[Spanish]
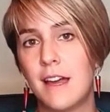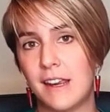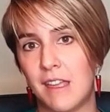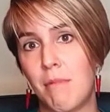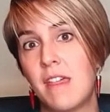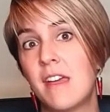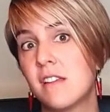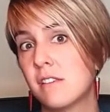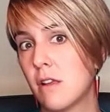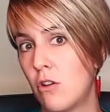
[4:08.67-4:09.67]

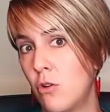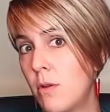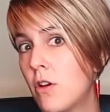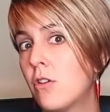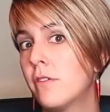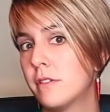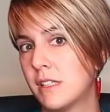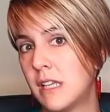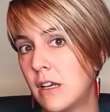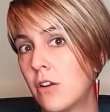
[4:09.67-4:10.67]
Arquímedes, Lumion,
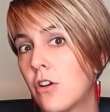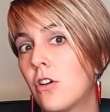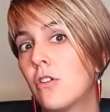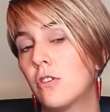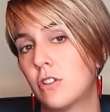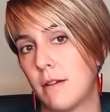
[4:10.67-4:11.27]
Syncro o